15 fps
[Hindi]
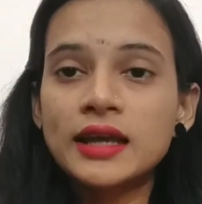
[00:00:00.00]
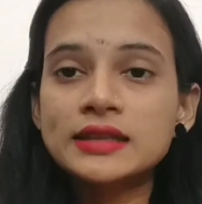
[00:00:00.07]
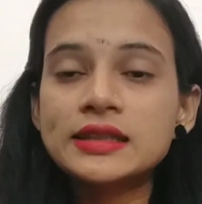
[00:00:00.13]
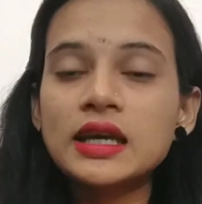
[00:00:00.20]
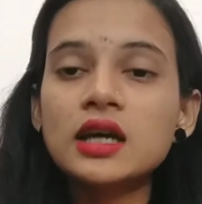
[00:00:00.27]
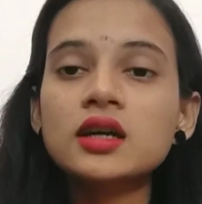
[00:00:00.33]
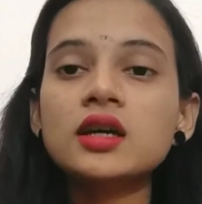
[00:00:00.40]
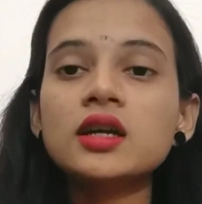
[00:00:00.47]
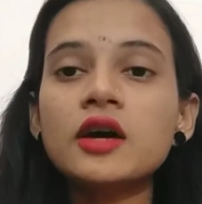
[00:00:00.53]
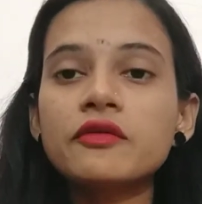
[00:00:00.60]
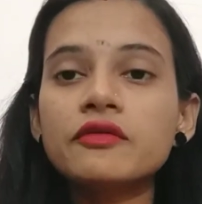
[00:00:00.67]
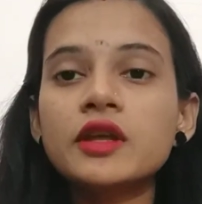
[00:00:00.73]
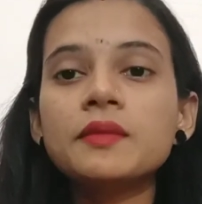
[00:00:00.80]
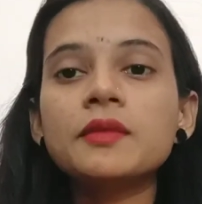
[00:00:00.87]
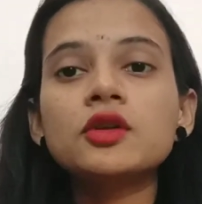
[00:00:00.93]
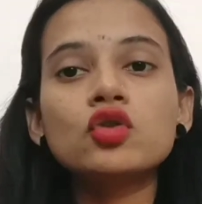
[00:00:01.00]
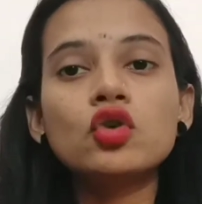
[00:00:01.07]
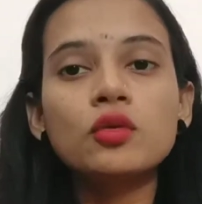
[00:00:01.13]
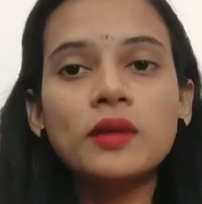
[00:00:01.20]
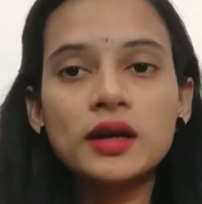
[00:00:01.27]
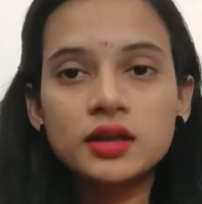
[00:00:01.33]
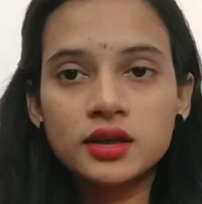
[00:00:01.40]
ऐसे अगर हफ्ते में
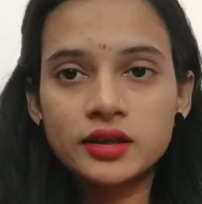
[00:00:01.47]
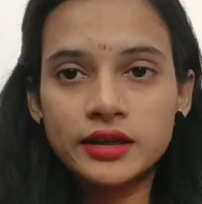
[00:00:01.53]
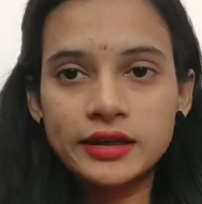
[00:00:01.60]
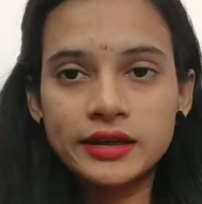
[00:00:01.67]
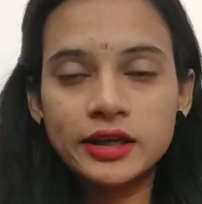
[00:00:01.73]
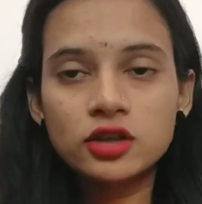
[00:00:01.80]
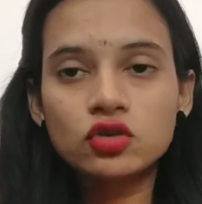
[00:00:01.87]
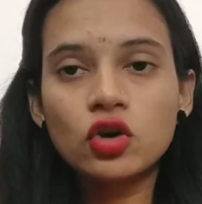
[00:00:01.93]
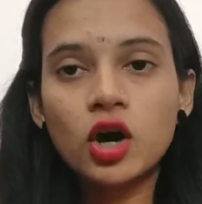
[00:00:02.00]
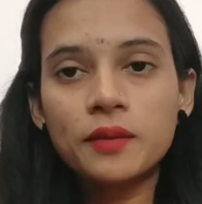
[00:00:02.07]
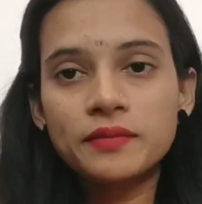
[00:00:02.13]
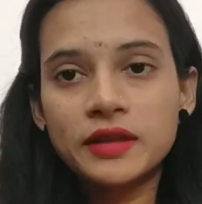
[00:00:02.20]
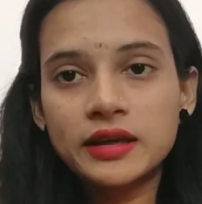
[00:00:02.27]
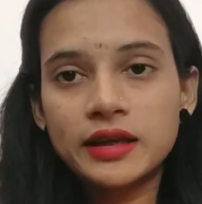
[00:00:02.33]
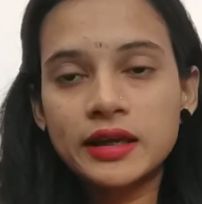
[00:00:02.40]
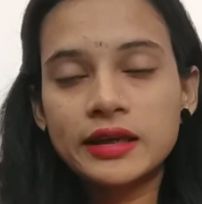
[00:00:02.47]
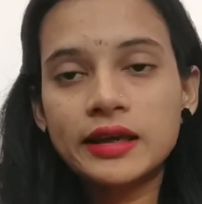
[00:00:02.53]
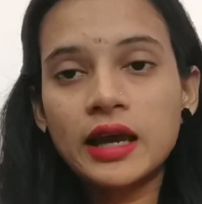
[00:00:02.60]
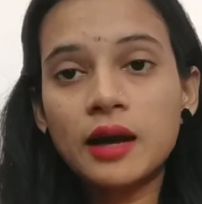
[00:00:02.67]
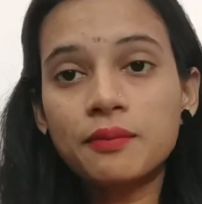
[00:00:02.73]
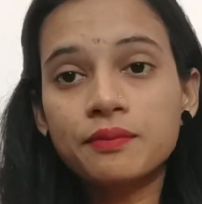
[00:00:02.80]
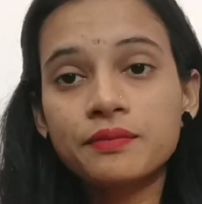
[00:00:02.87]
दो बार करेंगे तो आप
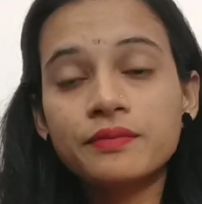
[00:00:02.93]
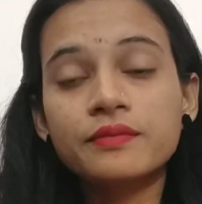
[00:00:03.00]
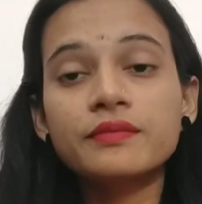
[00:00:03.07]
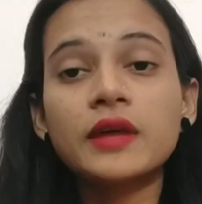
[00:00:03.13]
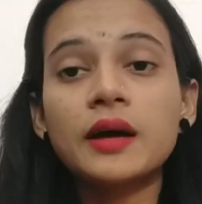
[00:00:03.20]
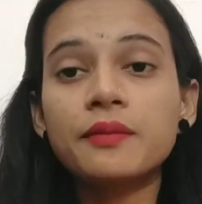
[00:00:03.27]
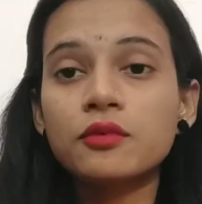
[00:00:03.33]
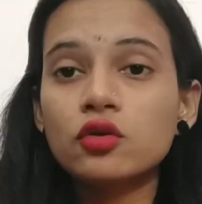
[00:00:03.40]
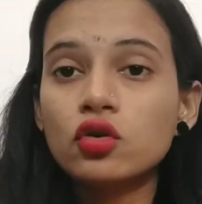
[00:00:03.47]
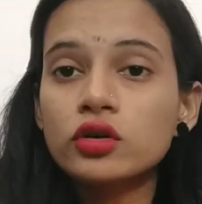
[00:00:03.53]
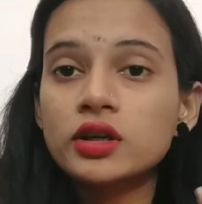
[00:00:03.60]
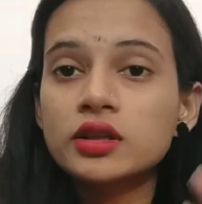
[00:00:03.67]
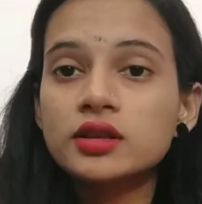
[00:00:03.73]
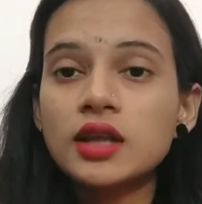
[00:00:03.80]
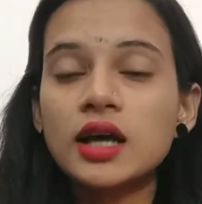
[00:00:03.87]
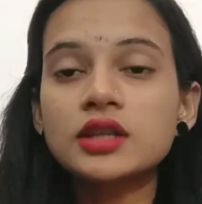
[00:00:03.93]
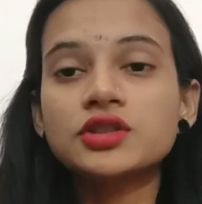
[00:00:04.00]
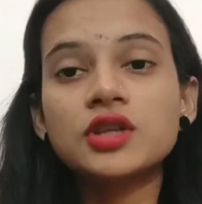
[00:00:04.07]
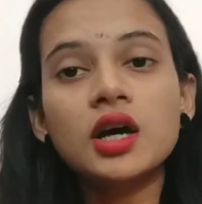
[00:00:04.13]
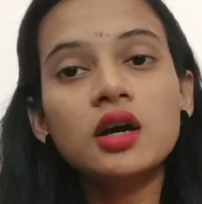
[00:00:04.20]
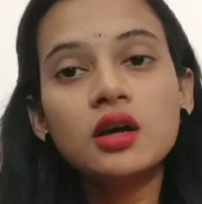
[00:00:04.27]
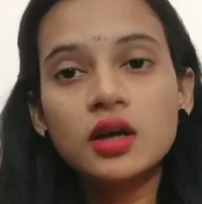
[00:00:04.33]
देखेंगे आप आपको कितना
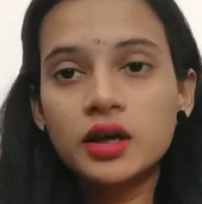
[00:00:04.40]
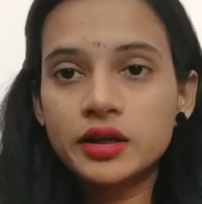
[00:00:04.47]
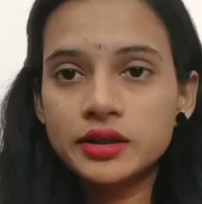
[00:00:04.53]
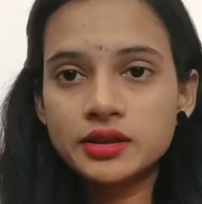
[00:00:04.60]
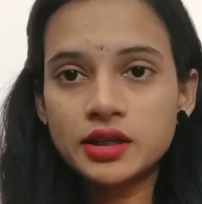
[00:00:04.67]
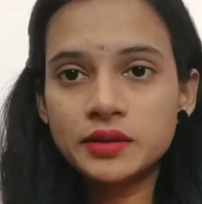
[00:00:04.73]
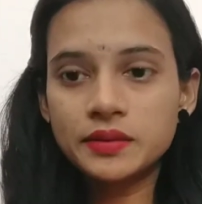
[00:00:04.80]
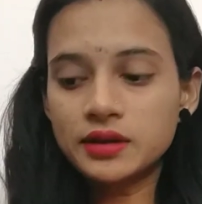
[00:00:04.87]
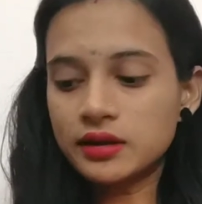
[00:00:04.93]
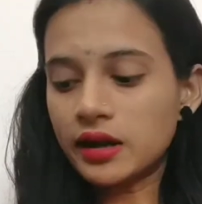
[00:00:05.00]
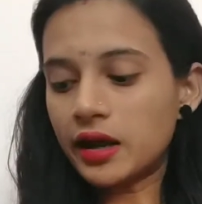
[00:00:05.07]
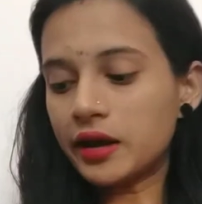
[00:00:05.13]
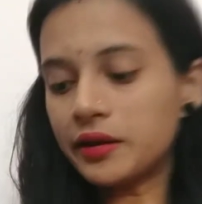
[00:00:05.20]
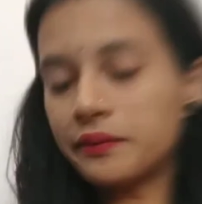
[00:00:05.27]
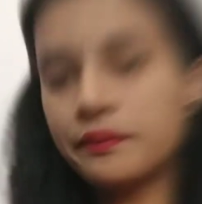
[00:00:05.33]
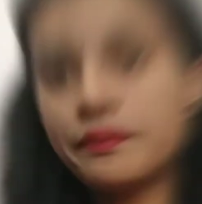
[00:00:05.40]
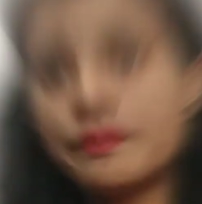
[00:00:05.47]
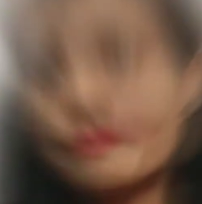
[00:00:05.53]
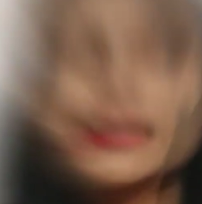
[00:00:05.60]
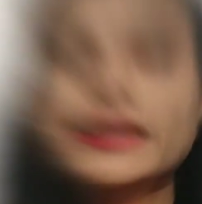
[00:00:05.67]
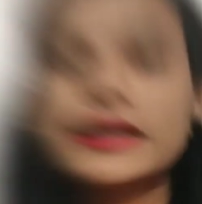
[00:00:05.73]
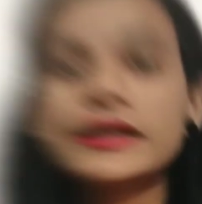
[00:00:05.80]
अच्छा रिजल्ट मिल रहा है
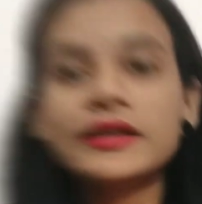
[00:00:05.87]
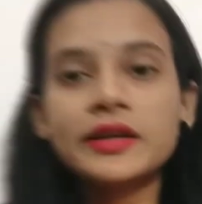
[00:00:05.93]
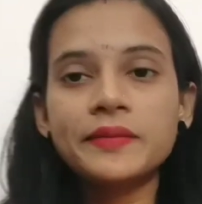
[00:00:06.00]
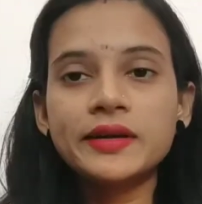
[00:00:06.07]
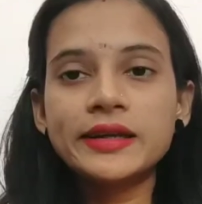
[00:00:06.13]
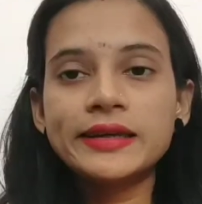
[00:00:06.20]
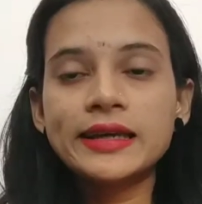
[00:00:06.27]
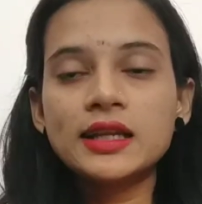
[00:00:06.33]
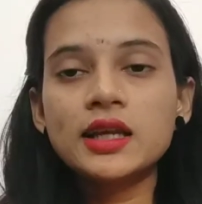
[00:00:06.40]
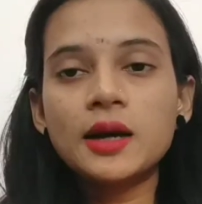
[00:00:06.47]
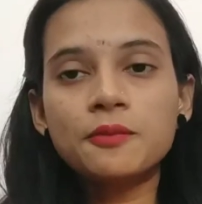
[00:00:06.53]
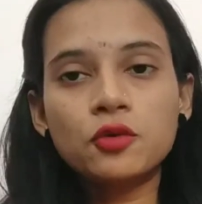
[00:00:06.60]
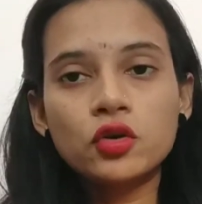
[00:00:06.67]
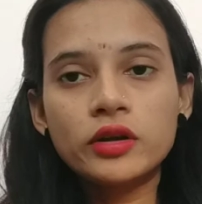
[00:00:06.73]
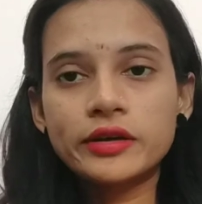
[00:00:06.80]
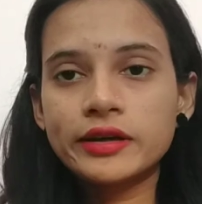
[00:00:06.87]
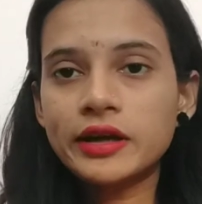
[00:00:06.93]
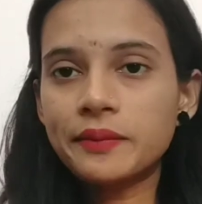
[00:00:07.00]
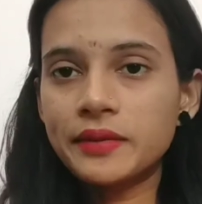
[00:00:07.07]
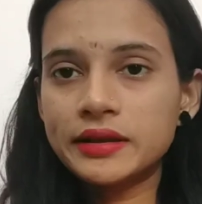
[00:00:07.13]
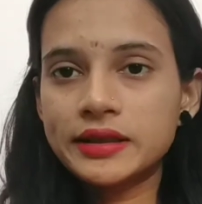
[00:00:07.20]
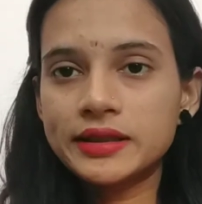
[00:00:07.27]
सेकेंड रेमेडी के लिए आपको
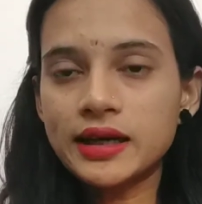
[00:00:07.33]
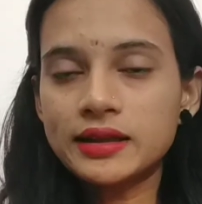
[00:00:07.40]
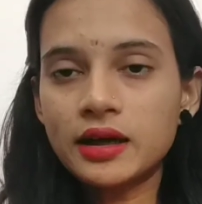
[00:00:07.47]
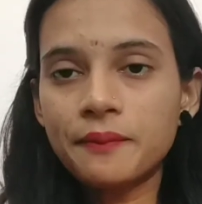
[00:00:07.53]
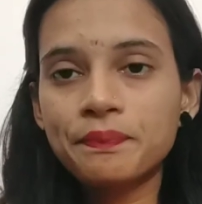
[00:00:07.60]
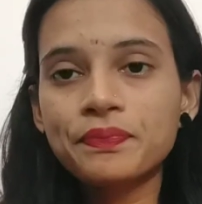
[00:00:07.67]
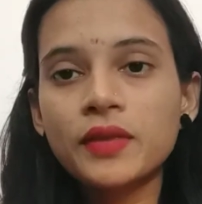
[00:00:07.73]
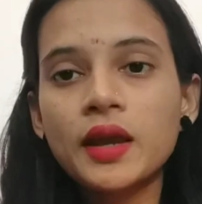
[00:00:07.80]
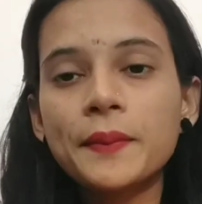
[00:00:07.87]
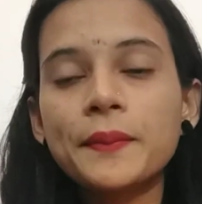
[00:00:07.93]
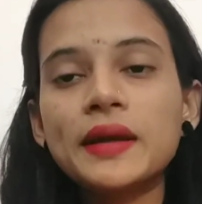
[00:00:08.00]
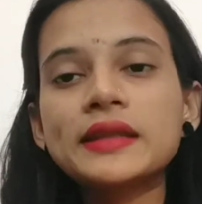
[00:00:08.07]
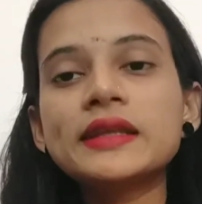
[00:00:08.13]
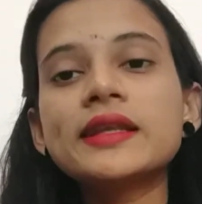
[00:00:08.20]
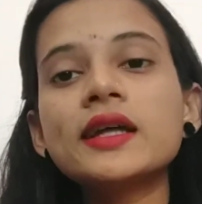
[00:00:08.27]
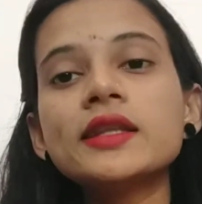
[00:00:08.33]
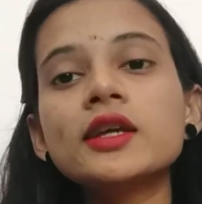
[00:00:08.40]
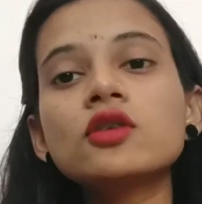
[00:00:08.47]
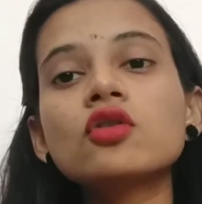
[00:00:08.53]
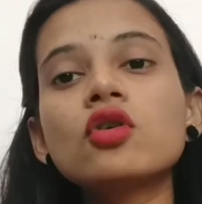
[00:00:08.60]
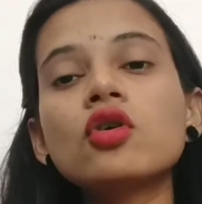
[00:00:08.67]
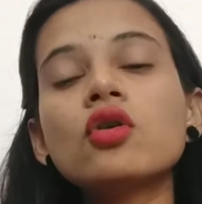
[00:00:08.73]
लगेगा मेथी दाना मेथी
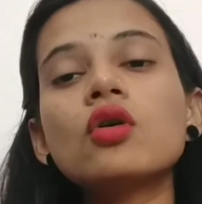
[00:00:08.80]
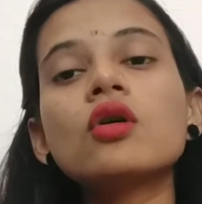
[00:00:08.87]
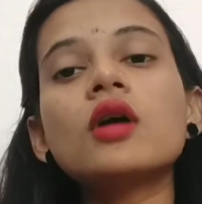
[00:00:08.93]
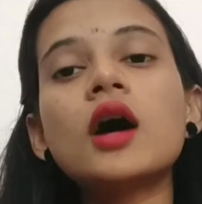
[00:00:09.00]
दाने को